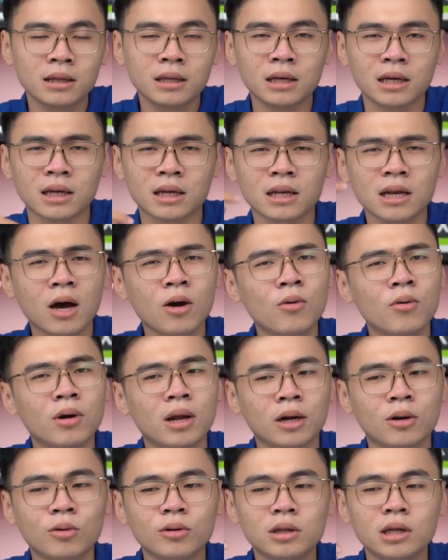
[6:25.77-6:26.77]
Thì đâu
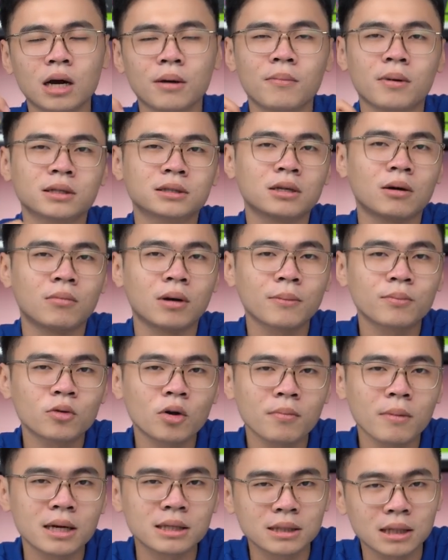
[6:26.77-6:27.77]
là đối tượng mà dòng
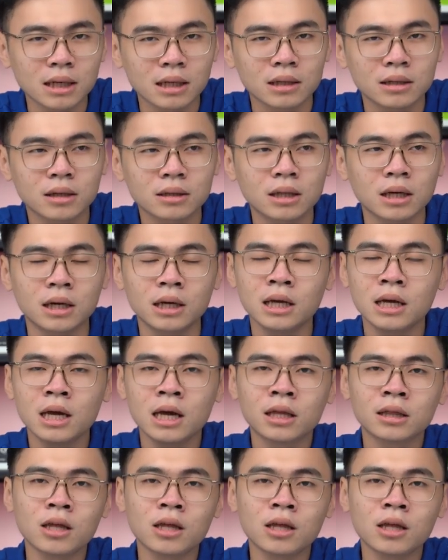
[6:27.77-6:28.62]
laptop Acer này hướng tới?